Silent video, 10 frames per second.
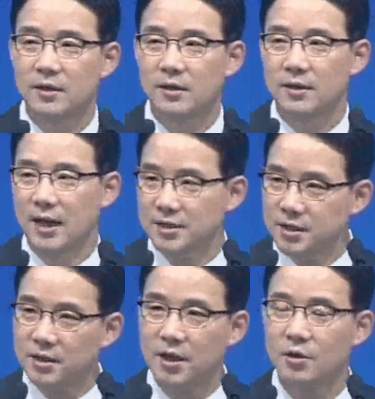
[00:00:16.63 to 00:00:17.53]
아,
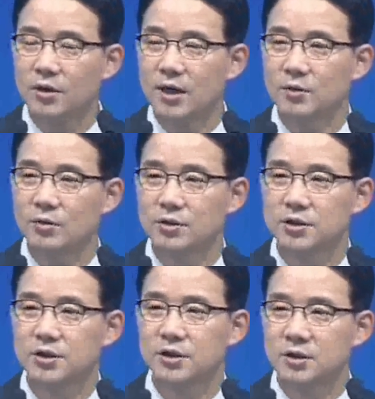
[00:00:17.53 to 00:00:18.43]
다시 태어나도
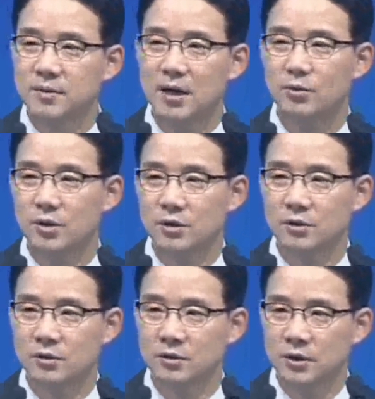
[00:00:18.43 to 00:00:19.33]
지금 하고
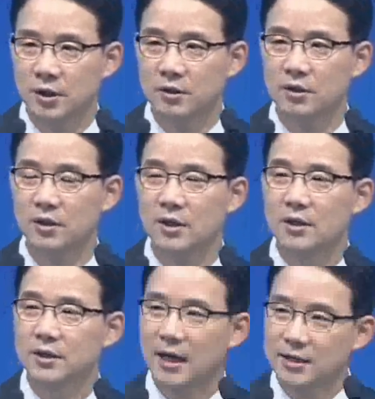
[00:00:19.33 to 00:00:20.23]
있는 일을
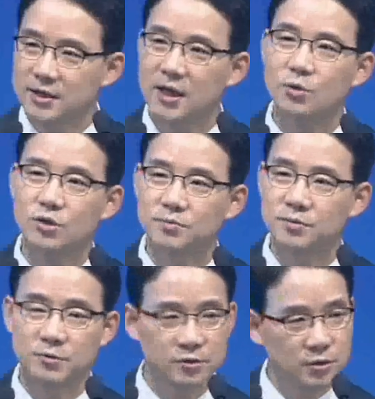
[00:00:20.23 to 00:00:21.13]
다시 하고
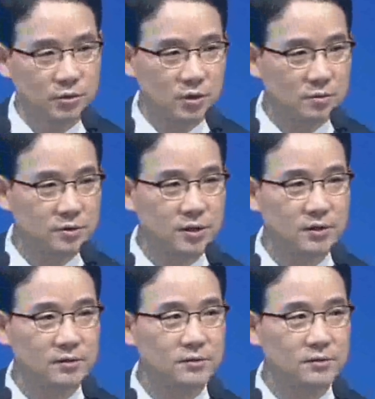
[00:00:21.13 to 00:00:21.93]
싶은 분손 들어보세요.